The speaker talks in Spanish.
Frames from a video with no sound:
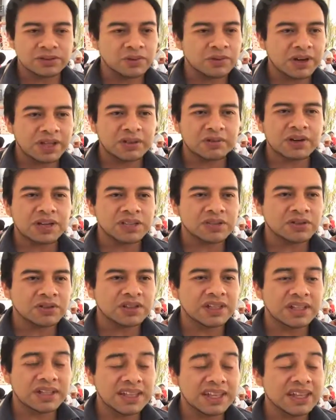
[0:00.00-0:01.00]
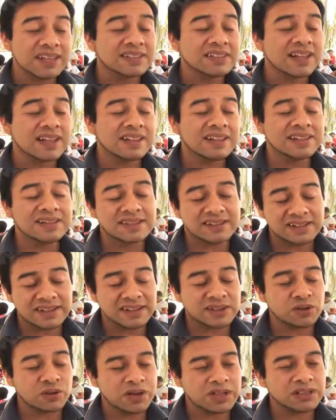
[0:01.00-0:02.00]
una duración de 10 a
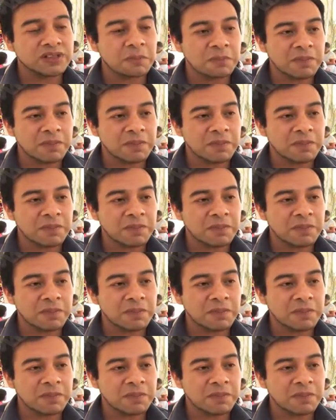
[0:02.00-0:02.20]
16 horas